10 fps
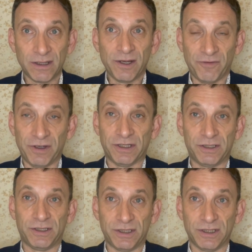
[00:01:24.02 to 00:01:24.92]

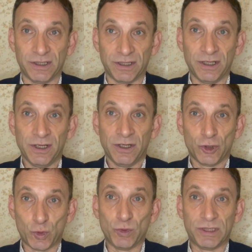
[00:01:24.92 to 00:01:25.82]
Ведь, э,
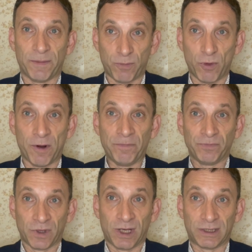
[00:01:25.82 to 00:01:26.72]
судя по
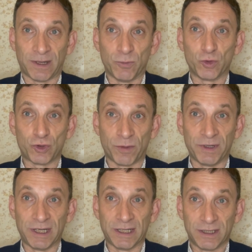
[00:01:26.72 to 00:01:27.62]
э, тому, что
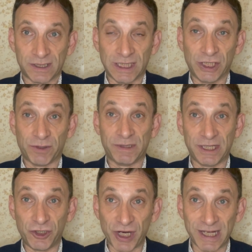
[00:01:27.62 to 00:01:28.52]
мы слышим
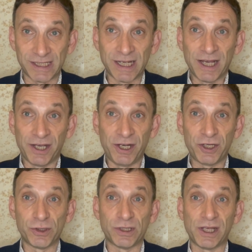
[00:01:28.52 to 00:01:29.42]
сейчас, речь
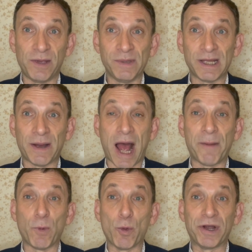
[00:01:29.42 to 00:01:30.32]
идет именно
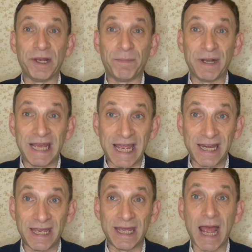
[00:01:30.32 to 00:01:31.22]
об
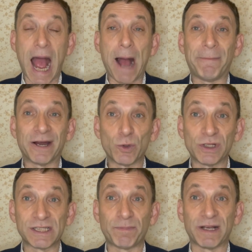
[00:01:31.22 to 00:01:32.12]
укреплении
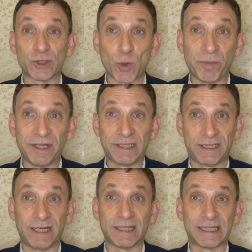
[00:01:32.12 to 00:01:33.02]

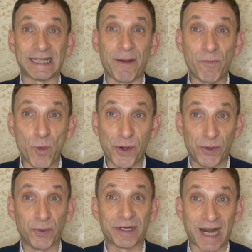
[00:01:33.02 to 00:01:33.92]
обороноспособности самой
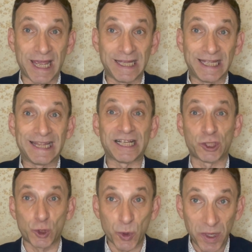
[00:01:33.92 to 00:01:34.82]
Украины
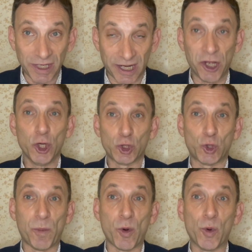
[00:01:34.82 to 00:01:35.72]
настолько,
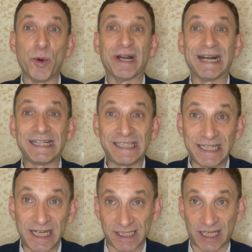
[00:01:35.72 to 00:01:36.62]
чтобы у
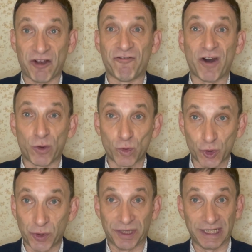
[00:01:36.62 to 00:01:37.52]
российских
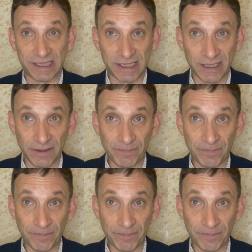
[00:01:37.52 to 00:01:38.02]
вооруженных сил